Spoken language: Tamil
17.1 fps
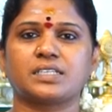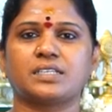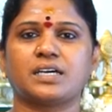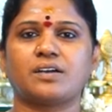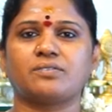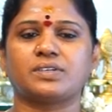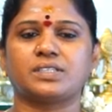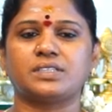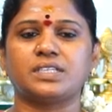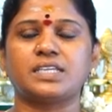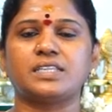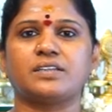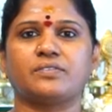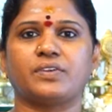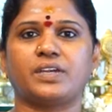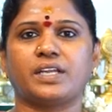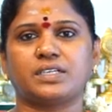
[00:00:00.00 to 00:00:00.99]
தான் வந்து
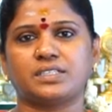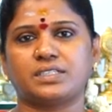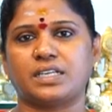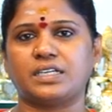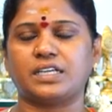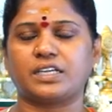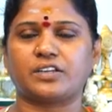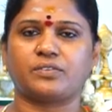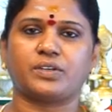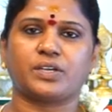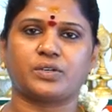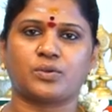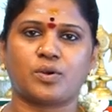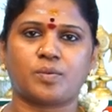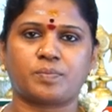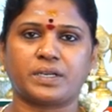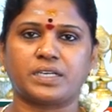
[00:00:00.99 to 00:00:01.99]
அந்த வேண்டுதல்
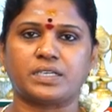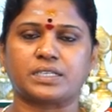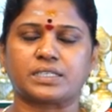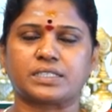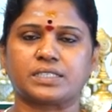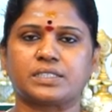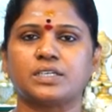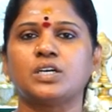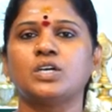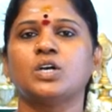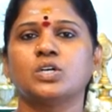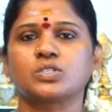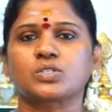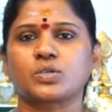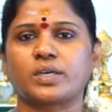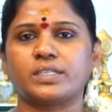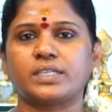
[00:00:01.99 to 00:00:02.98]
நிறைவேறும் அப்படின்னு இருக்குது
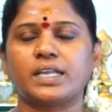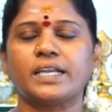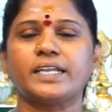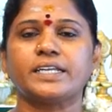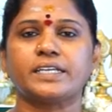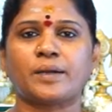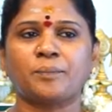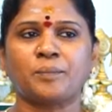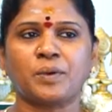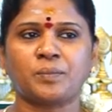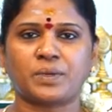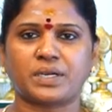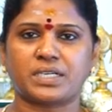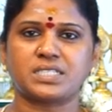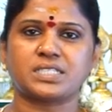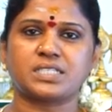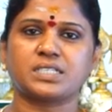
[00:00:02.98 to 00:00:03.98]
ஸோ அதனால் நம்ம
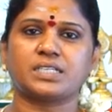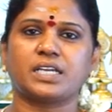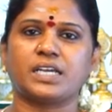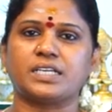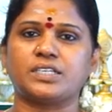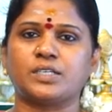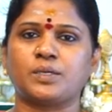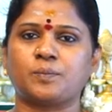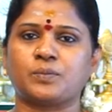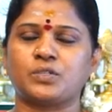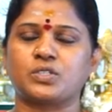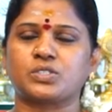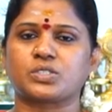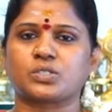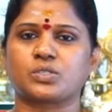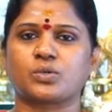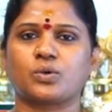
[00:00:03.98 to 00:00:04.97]
மனசுக்கு என்ன
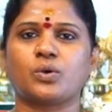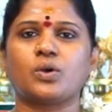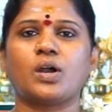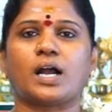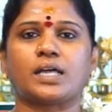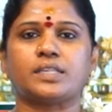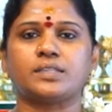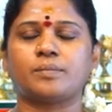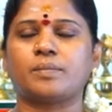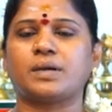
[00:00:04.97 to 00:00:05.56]
பிடிச்சிருக்கோ அந்த